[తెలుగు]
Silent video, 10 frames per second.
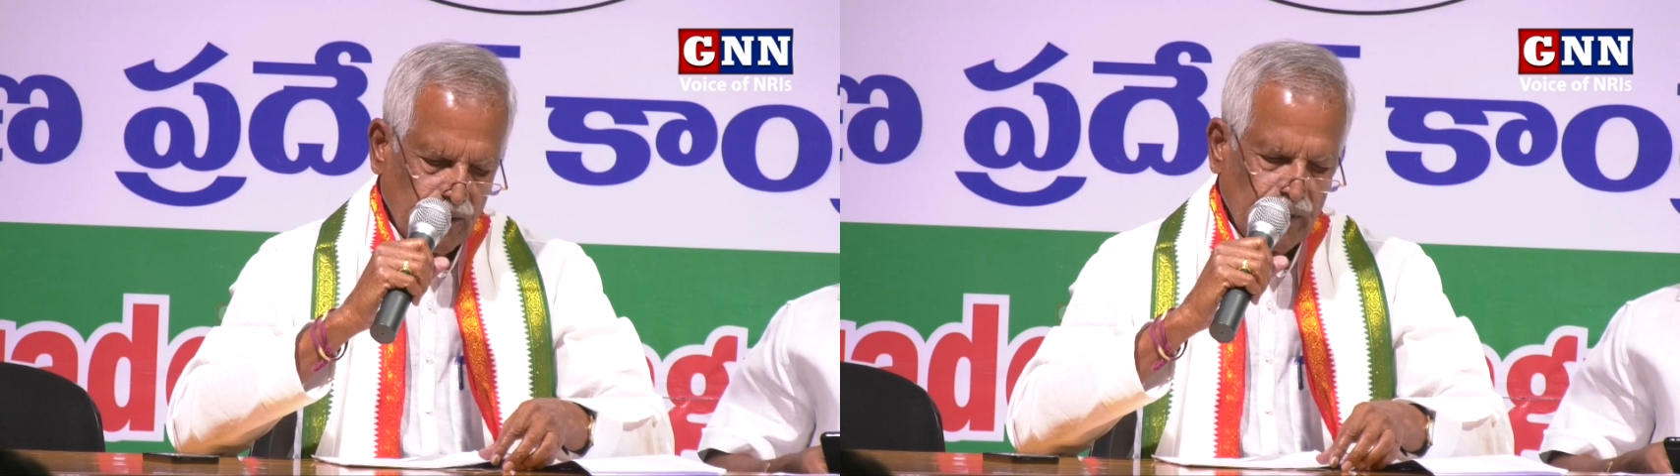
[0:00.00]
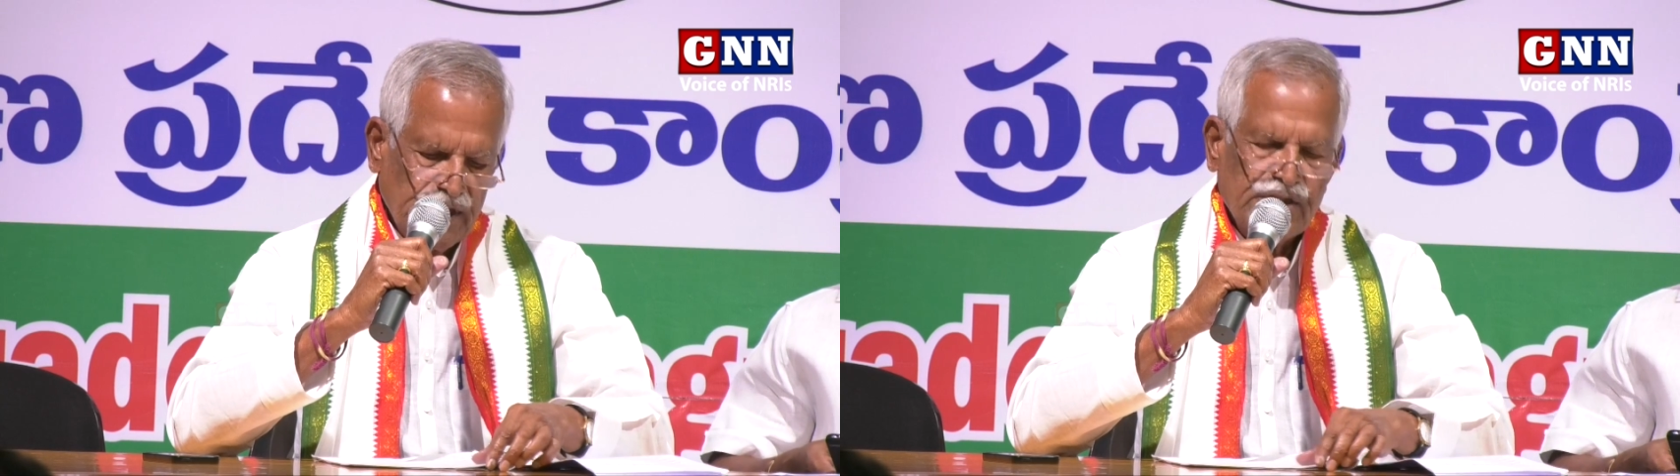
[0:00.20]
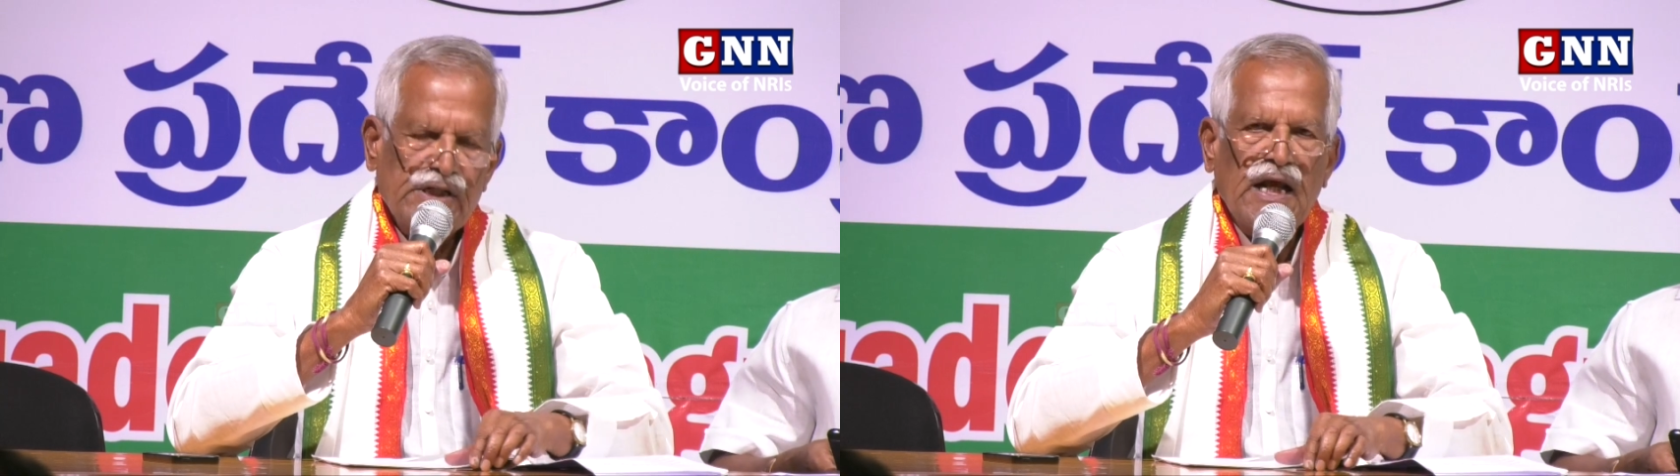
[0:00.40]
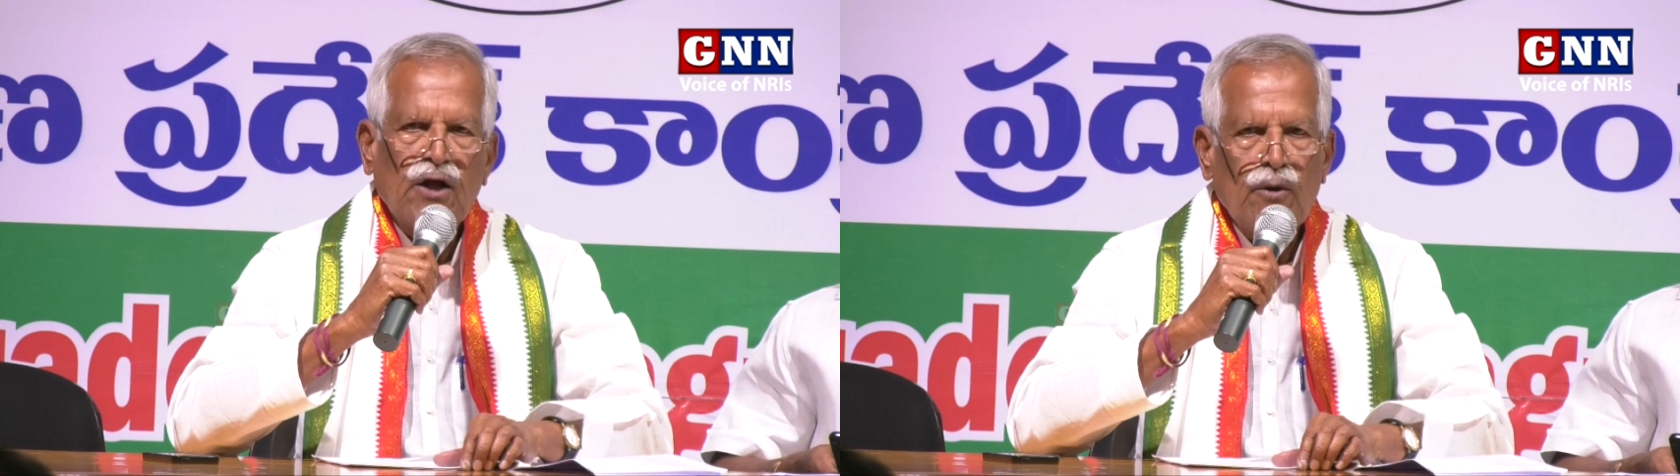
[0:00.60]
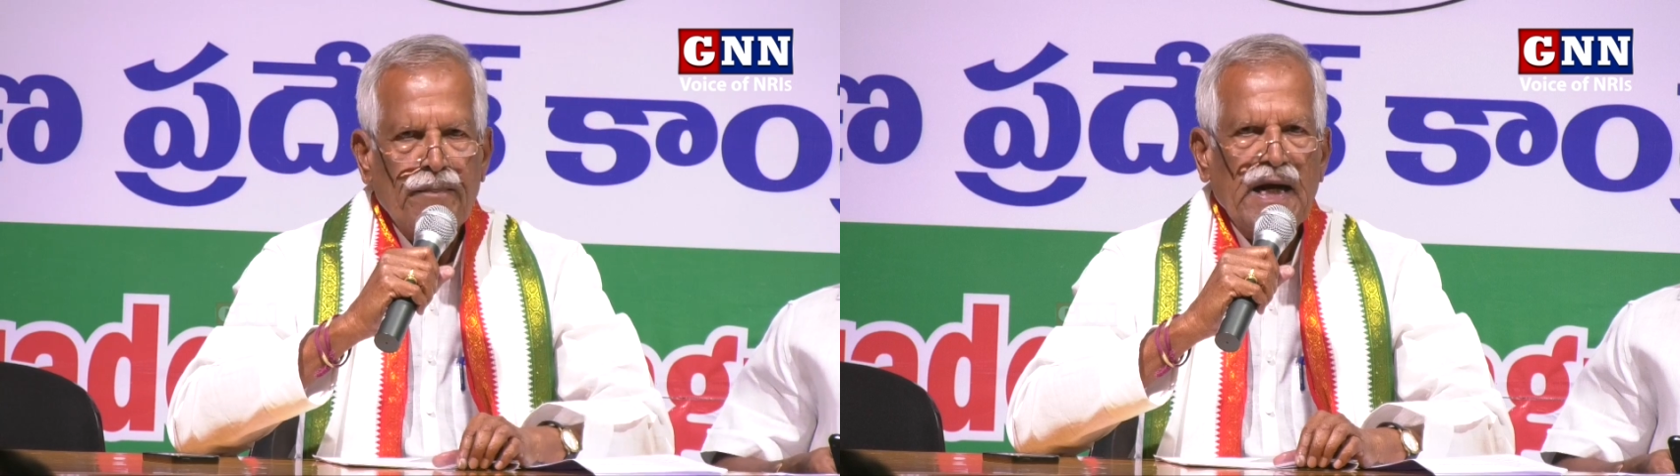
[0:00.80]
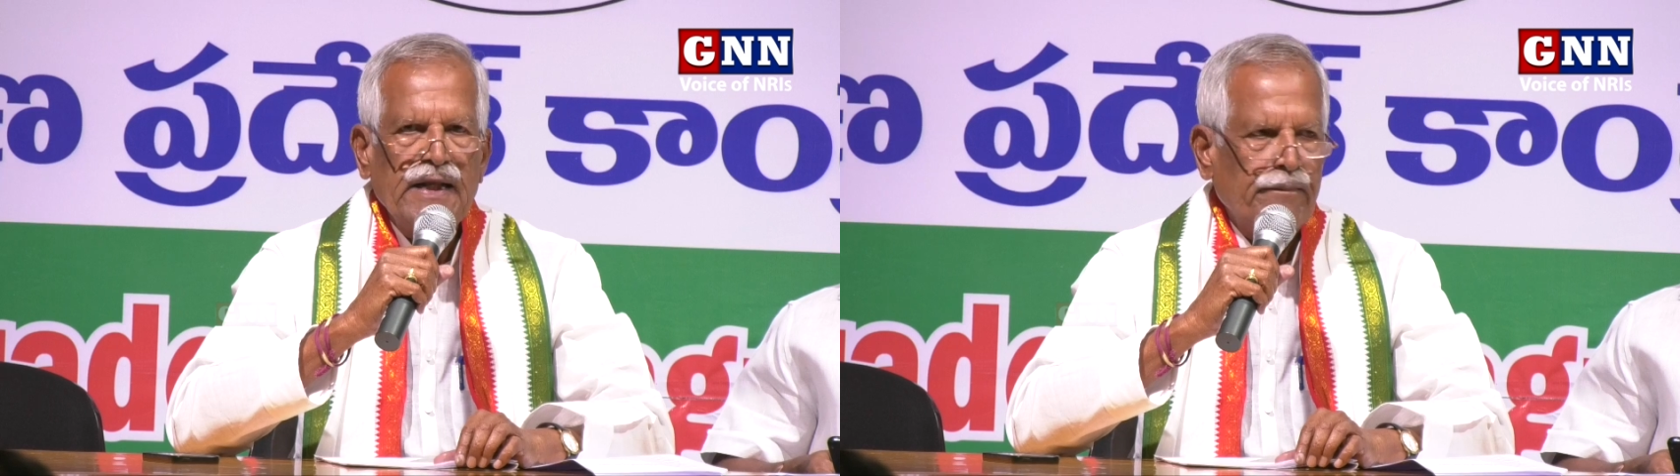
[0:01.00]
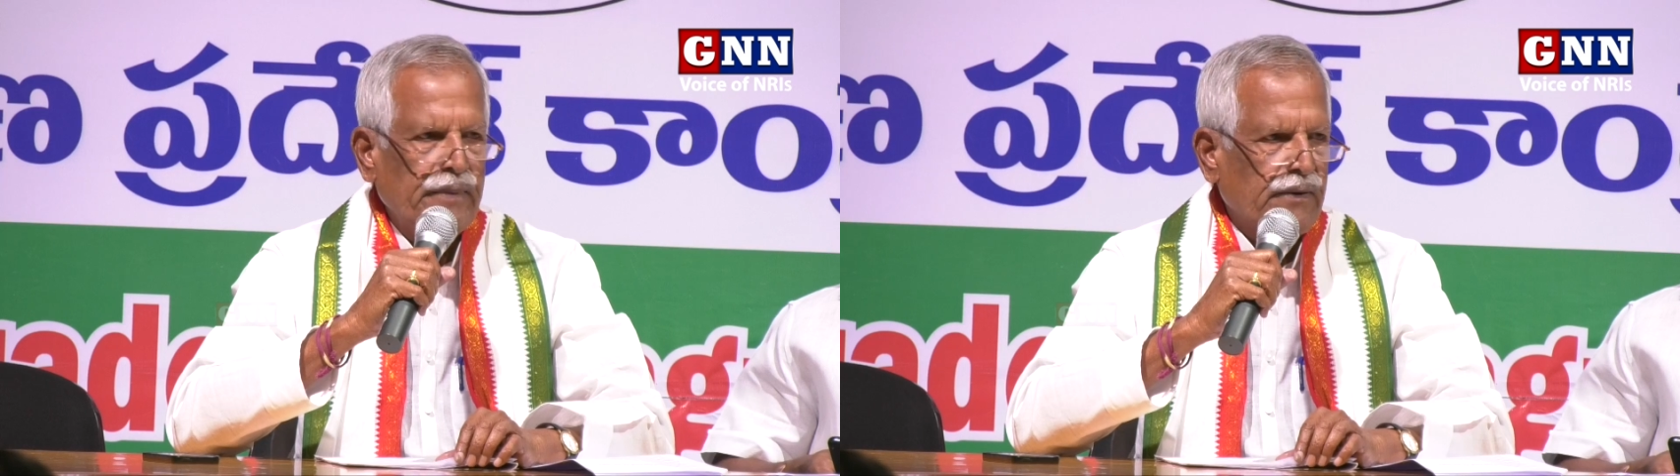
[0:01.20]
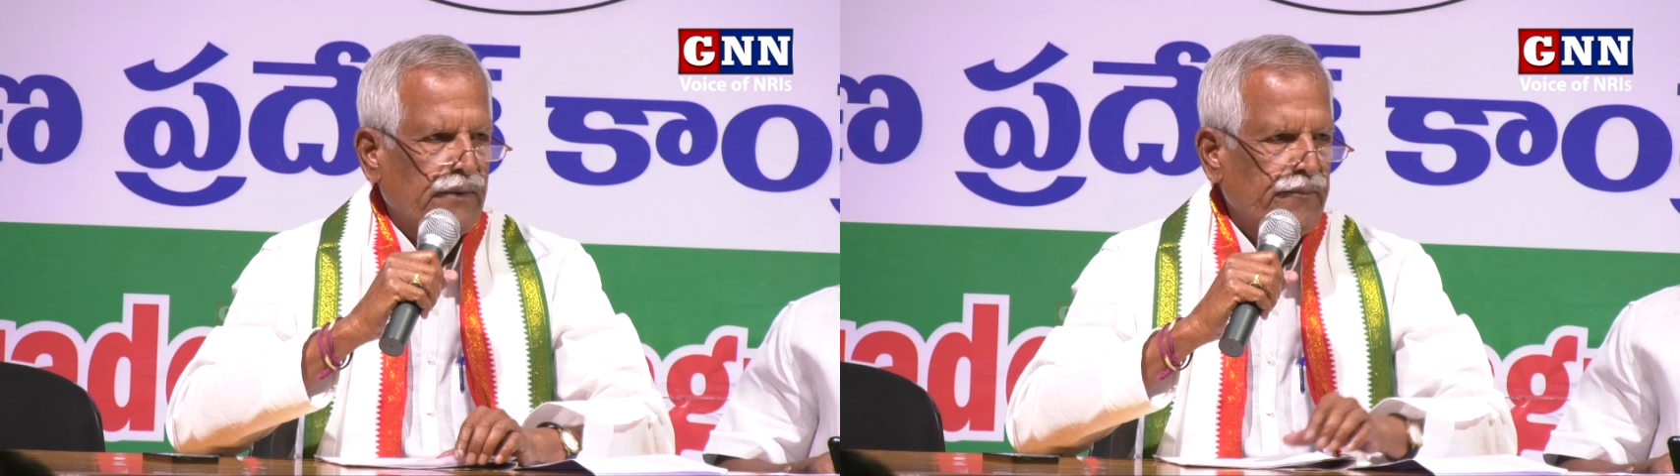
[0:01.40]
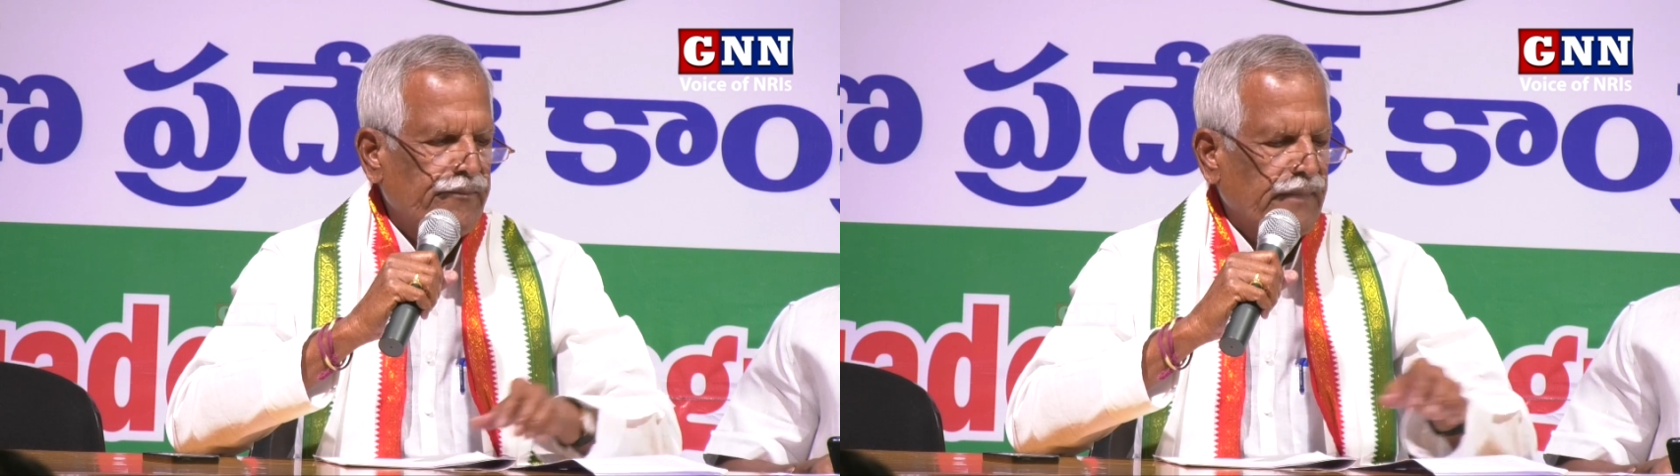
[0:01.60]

గురించి చాలా గొప్పగా చెప్పిండ్రు